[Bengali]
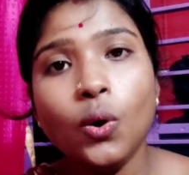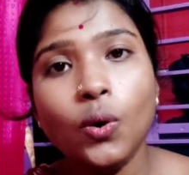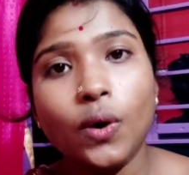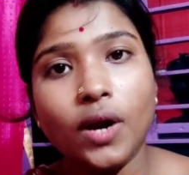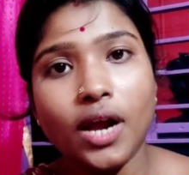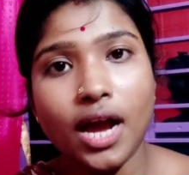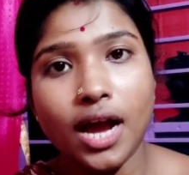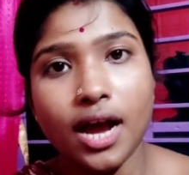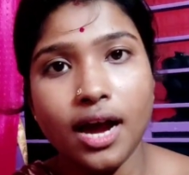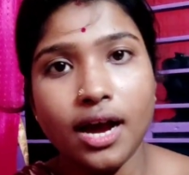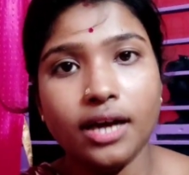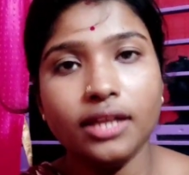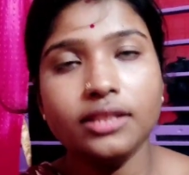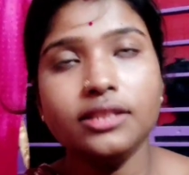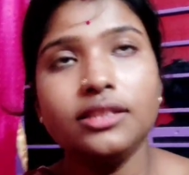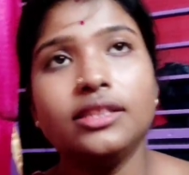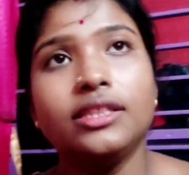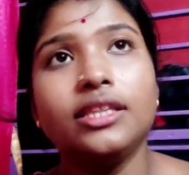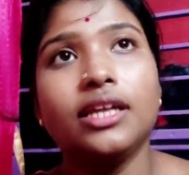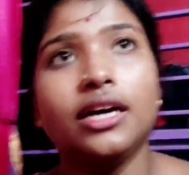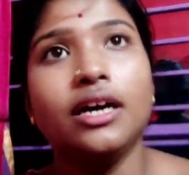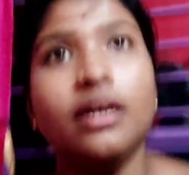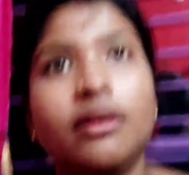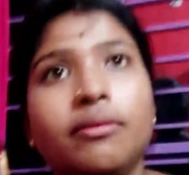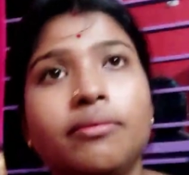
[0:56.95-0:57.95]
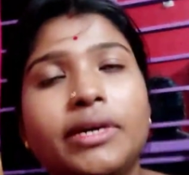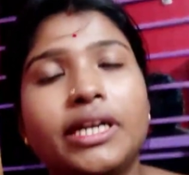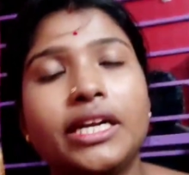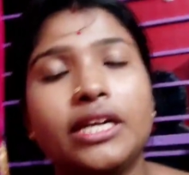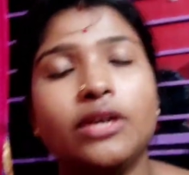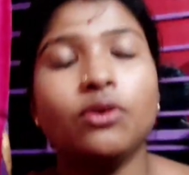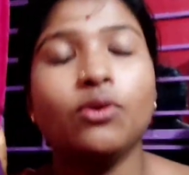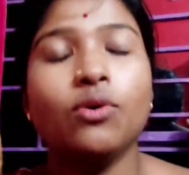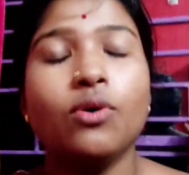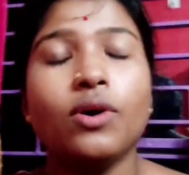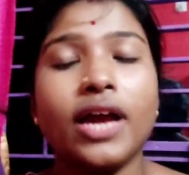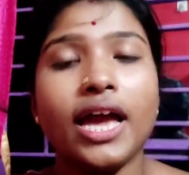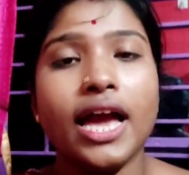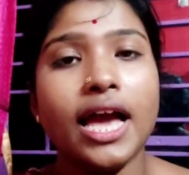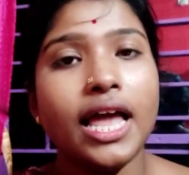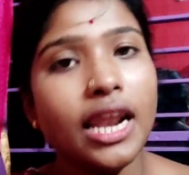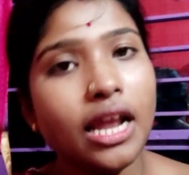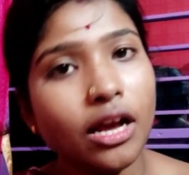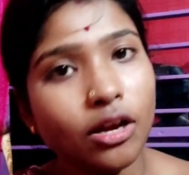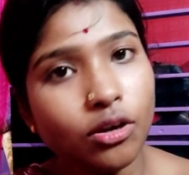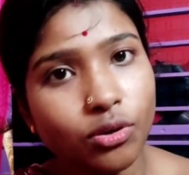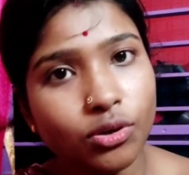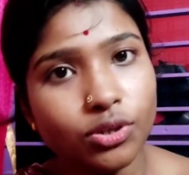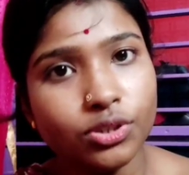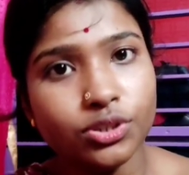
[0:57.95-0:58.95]
ওর হাতটা মানে ও
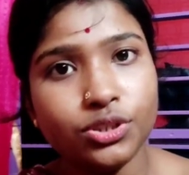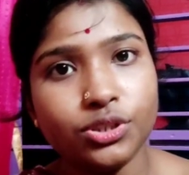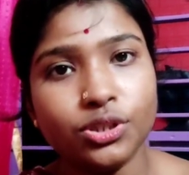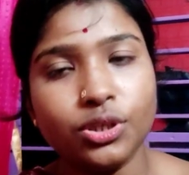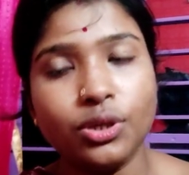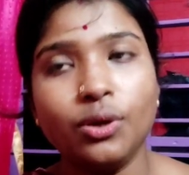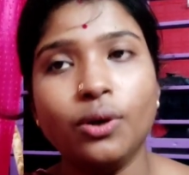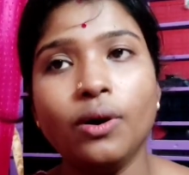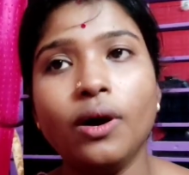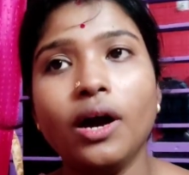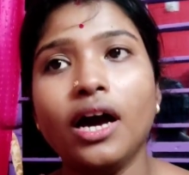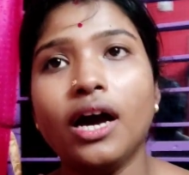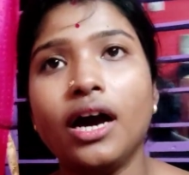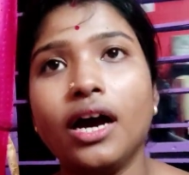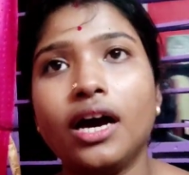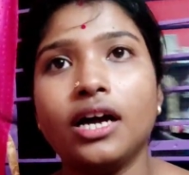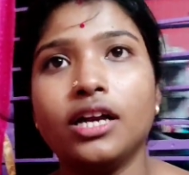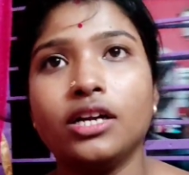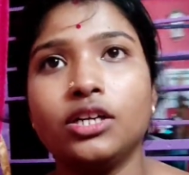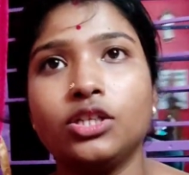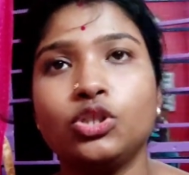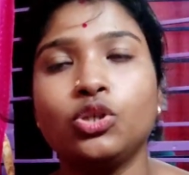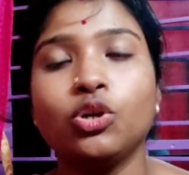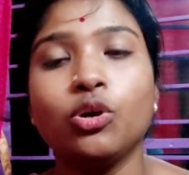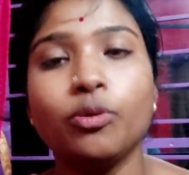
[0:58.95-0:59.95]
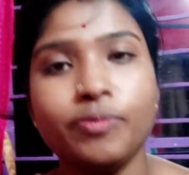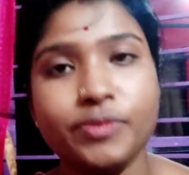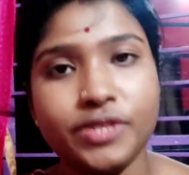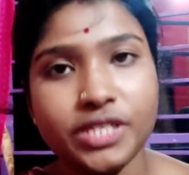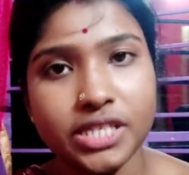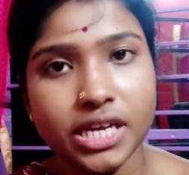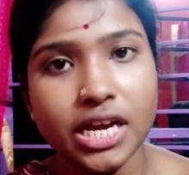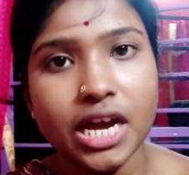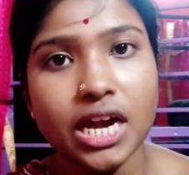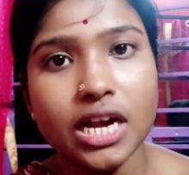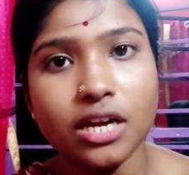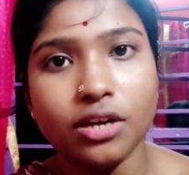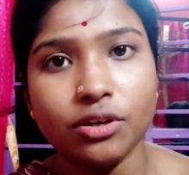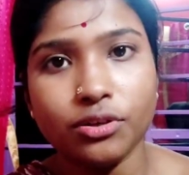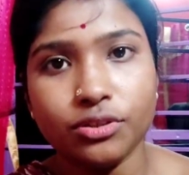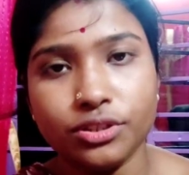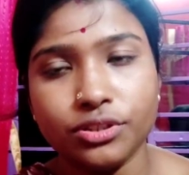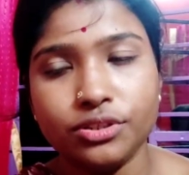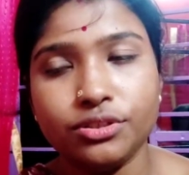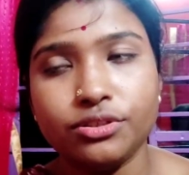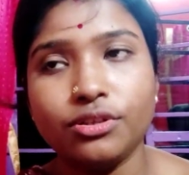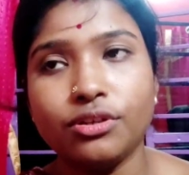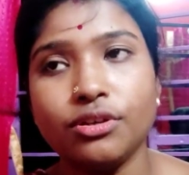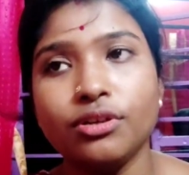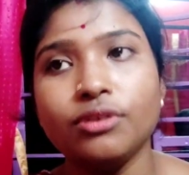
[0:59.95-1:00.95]
খেলা করছিল আর সবজি কাটা
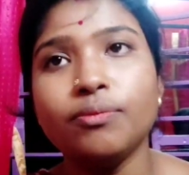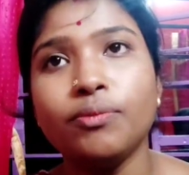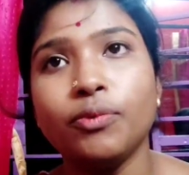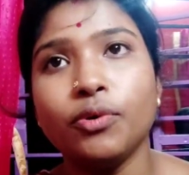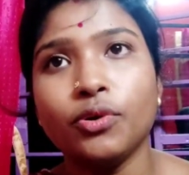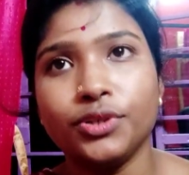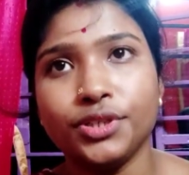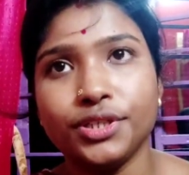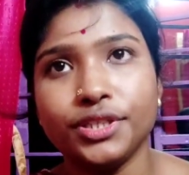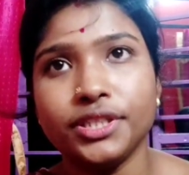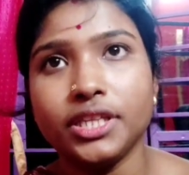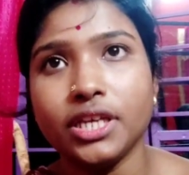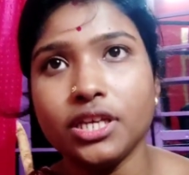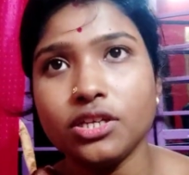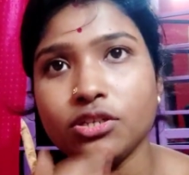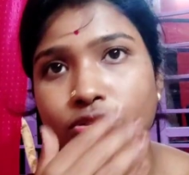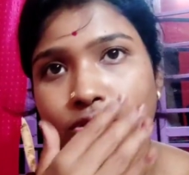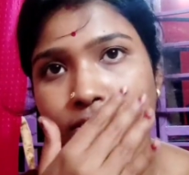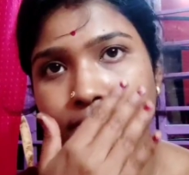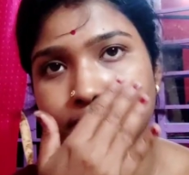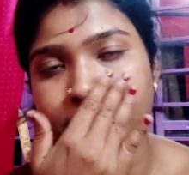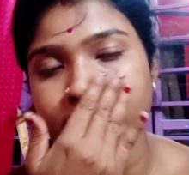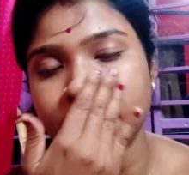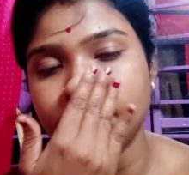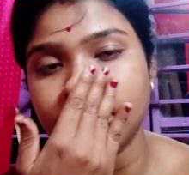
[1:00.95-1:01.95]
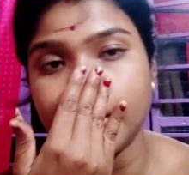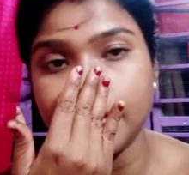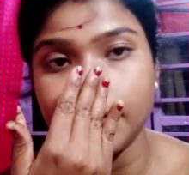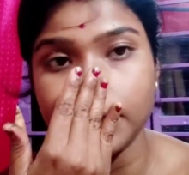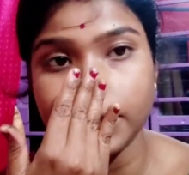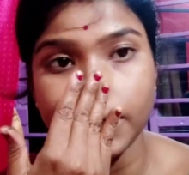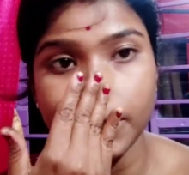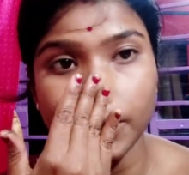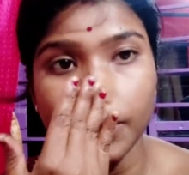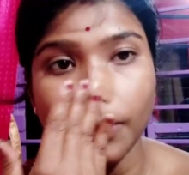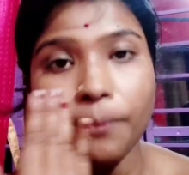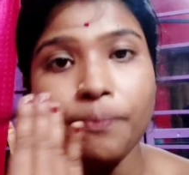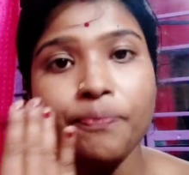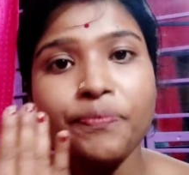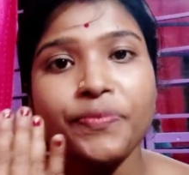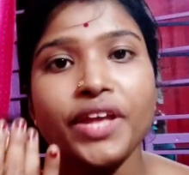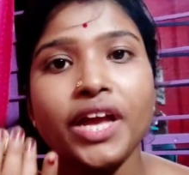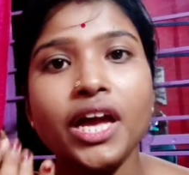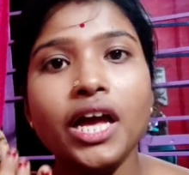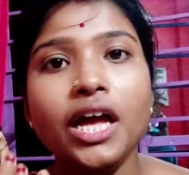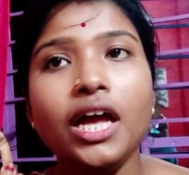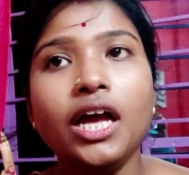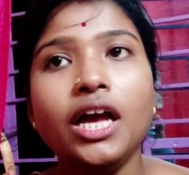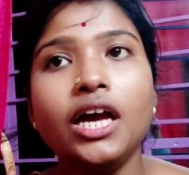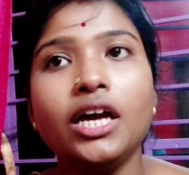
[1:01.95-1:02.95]
হচ্ছিল বটিতে সবজি কাটছিল
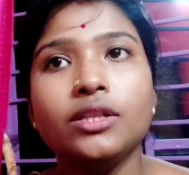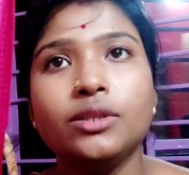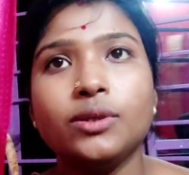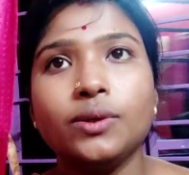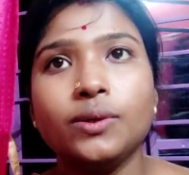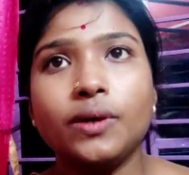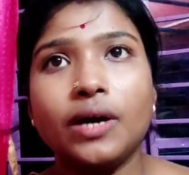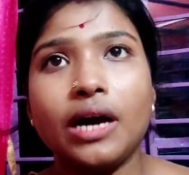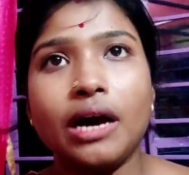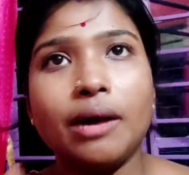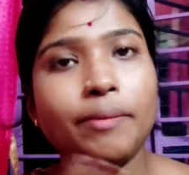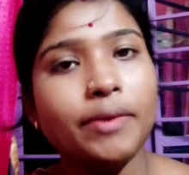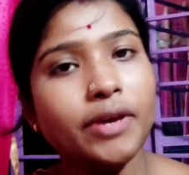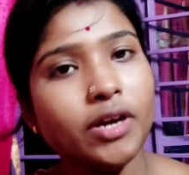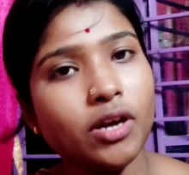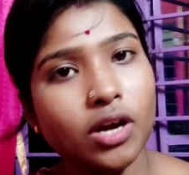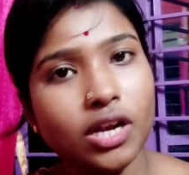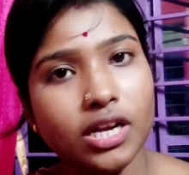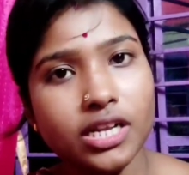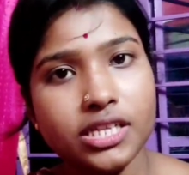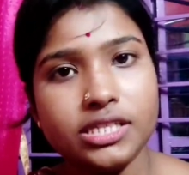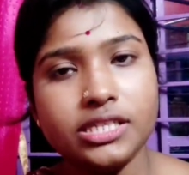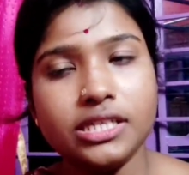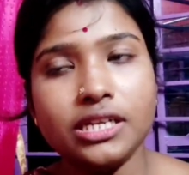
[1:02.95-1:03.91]
তো আমি কলে